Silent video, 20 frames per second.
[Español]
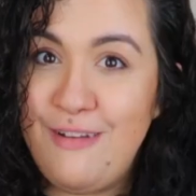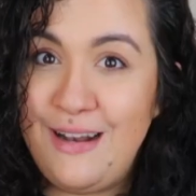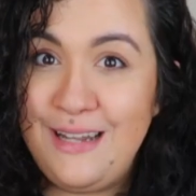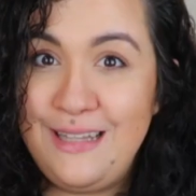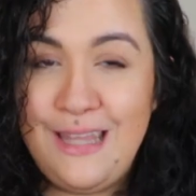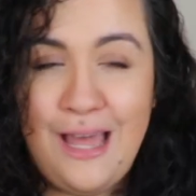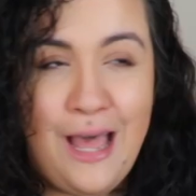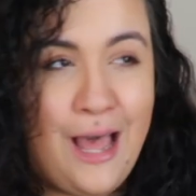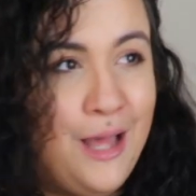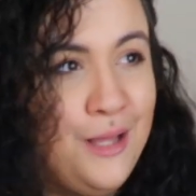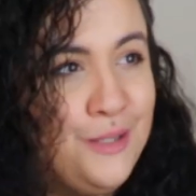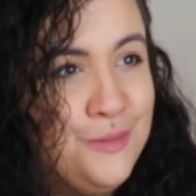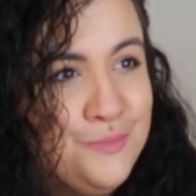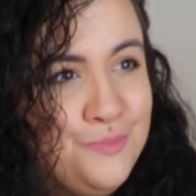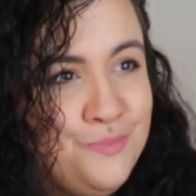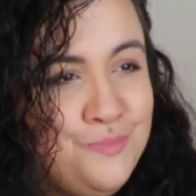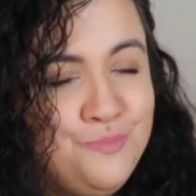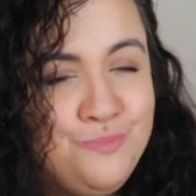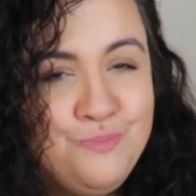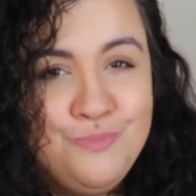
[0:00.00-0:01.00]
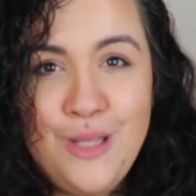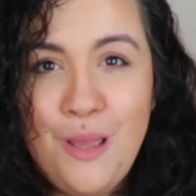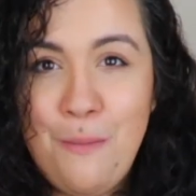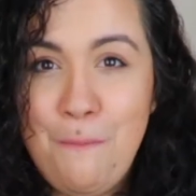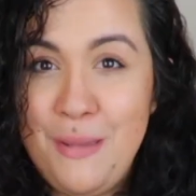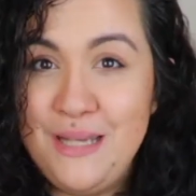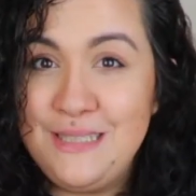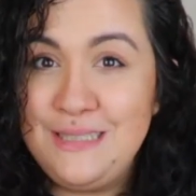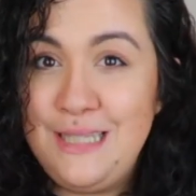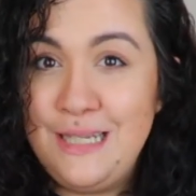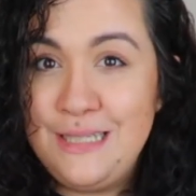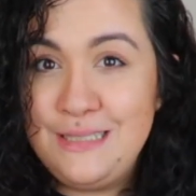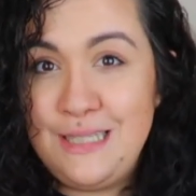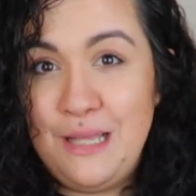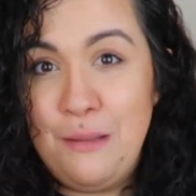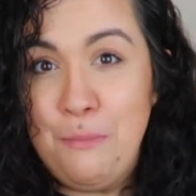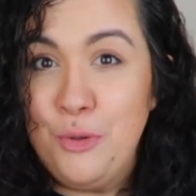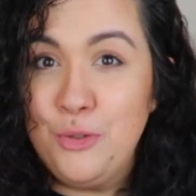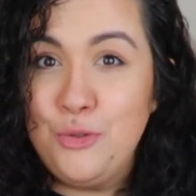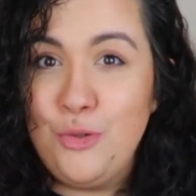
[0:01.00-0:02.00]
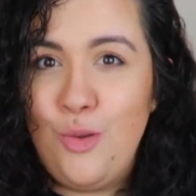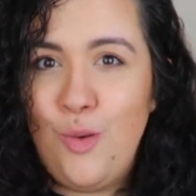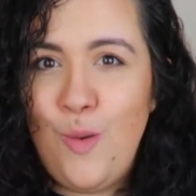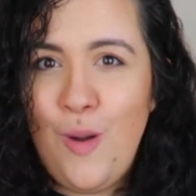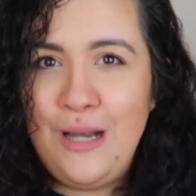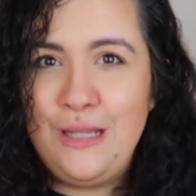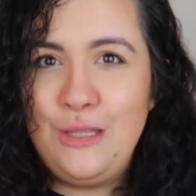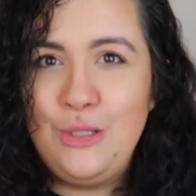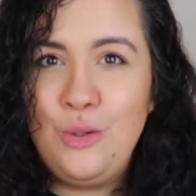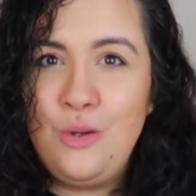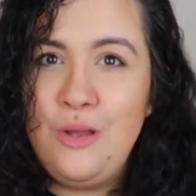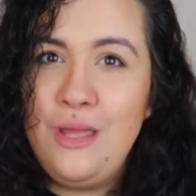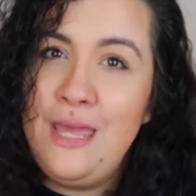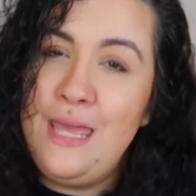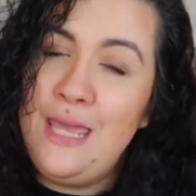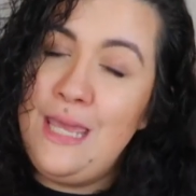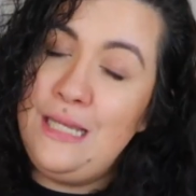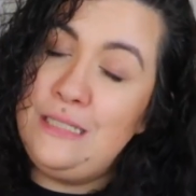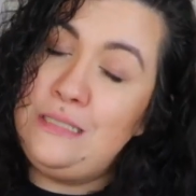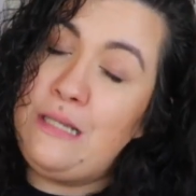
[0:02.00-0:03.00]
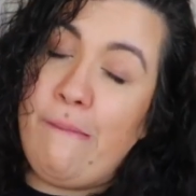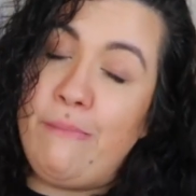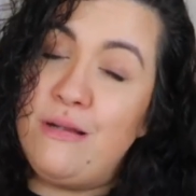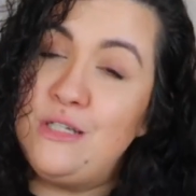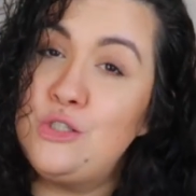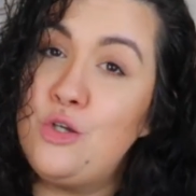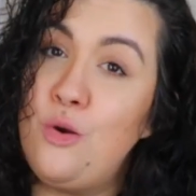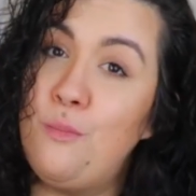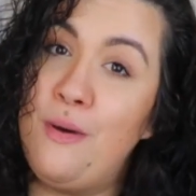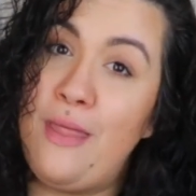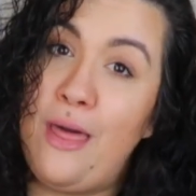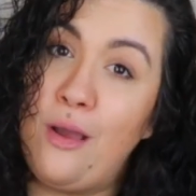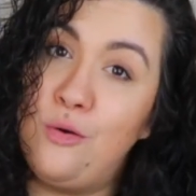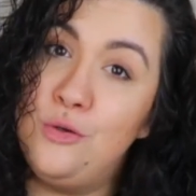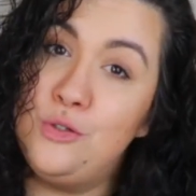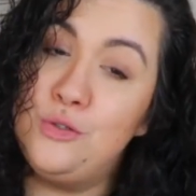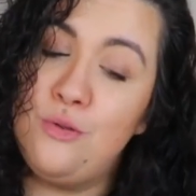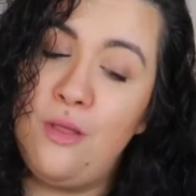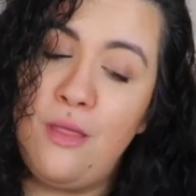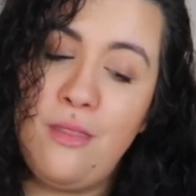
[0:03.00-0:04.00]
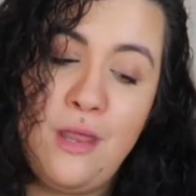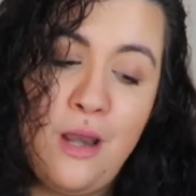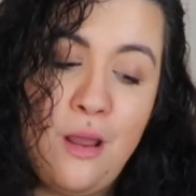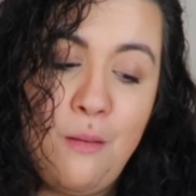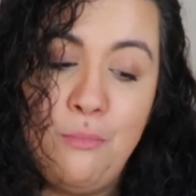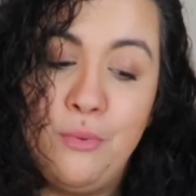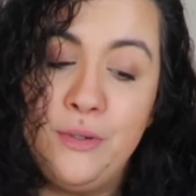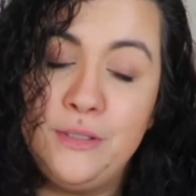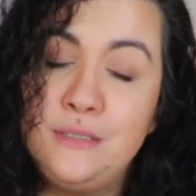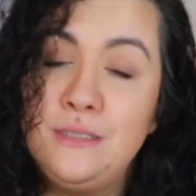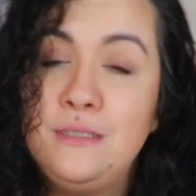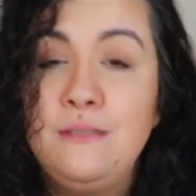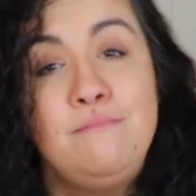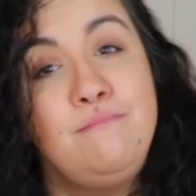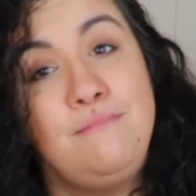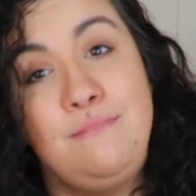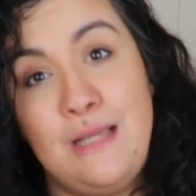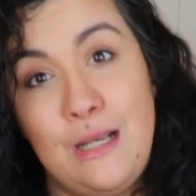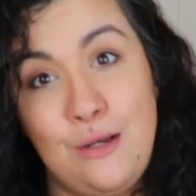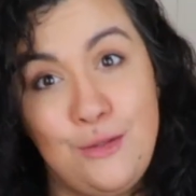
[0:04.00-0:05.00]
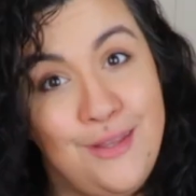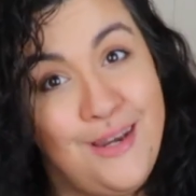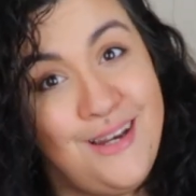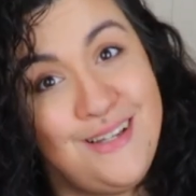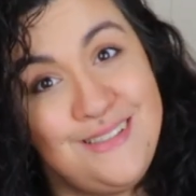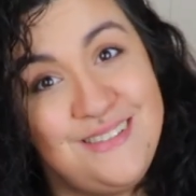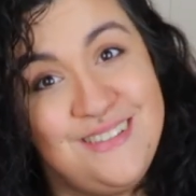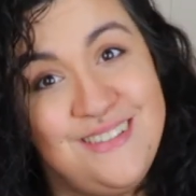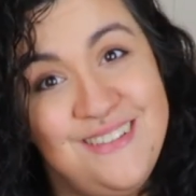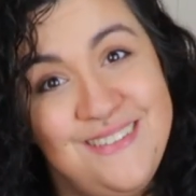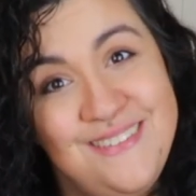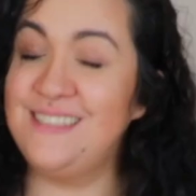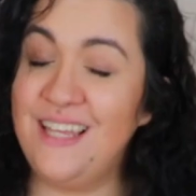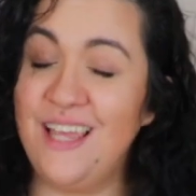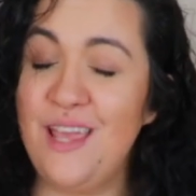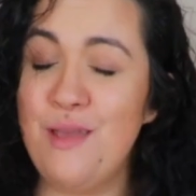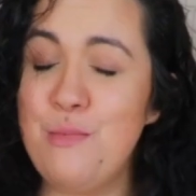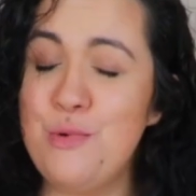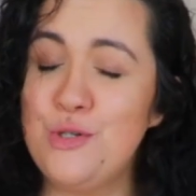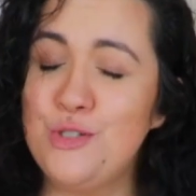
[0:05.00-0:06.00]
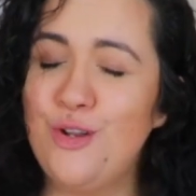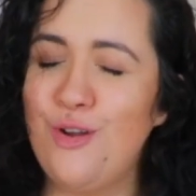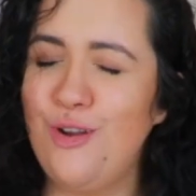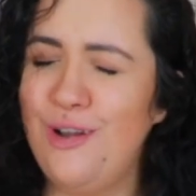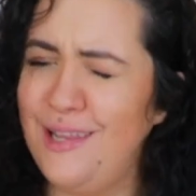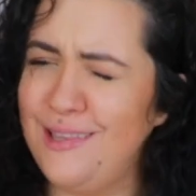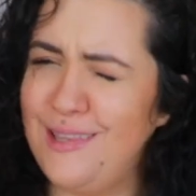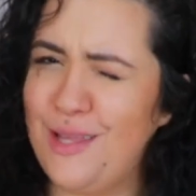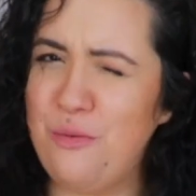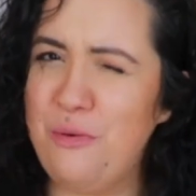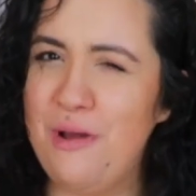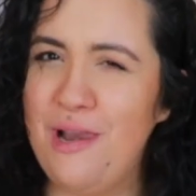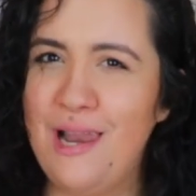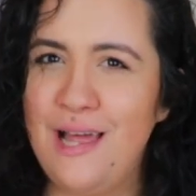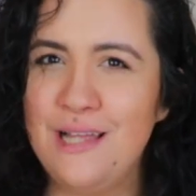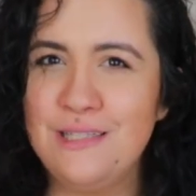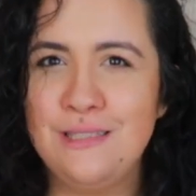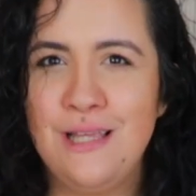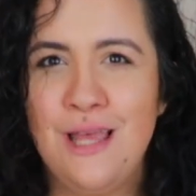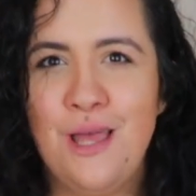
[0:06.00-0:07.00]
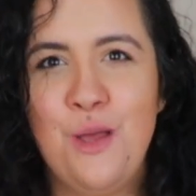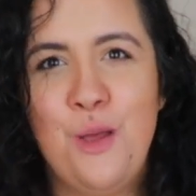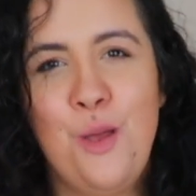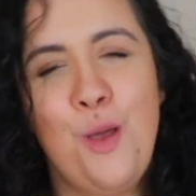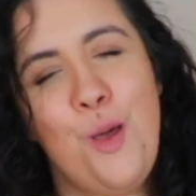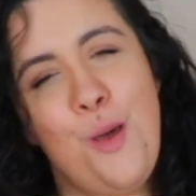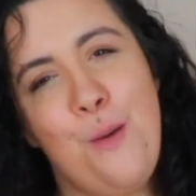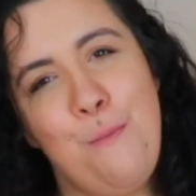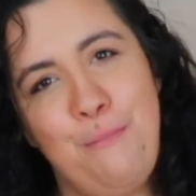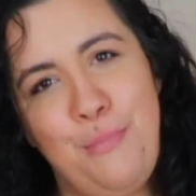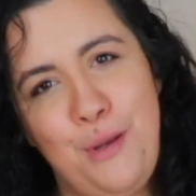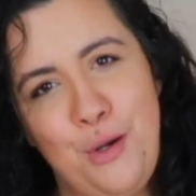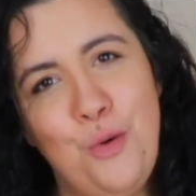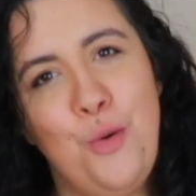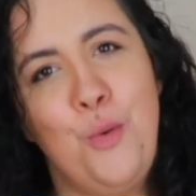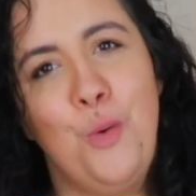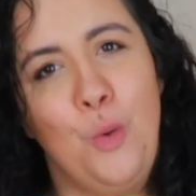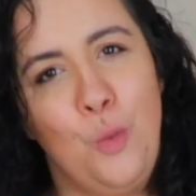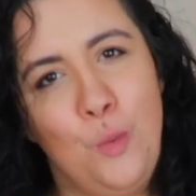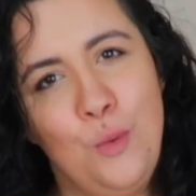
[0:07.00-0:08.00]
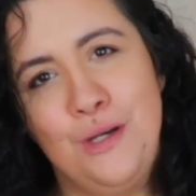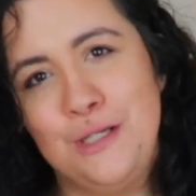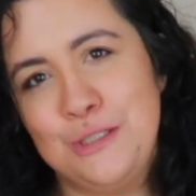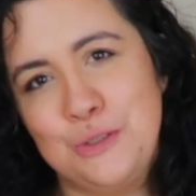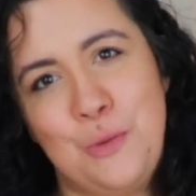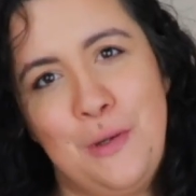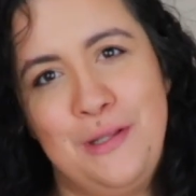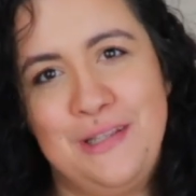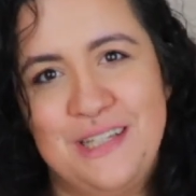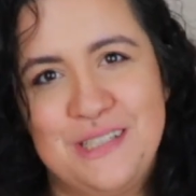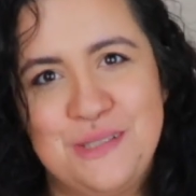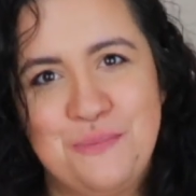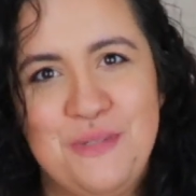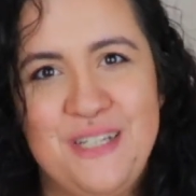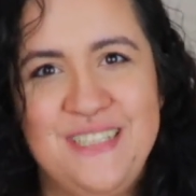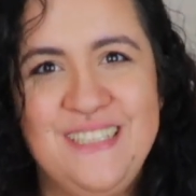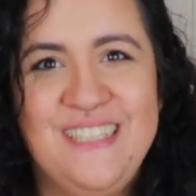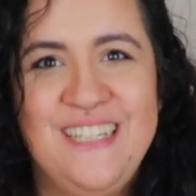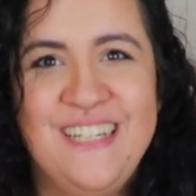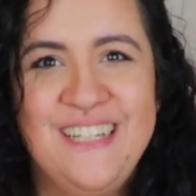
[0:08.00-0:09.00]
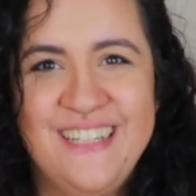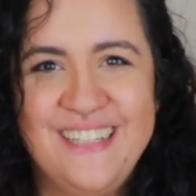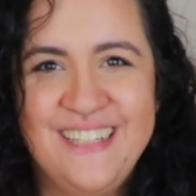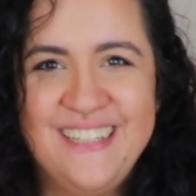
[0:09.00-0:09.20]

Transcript: falta vestirse por todo lo alto y si vas cómoda con sudadero, pues ya lo tienes. Seguimos con lentejuelas, pero unas cuantas más.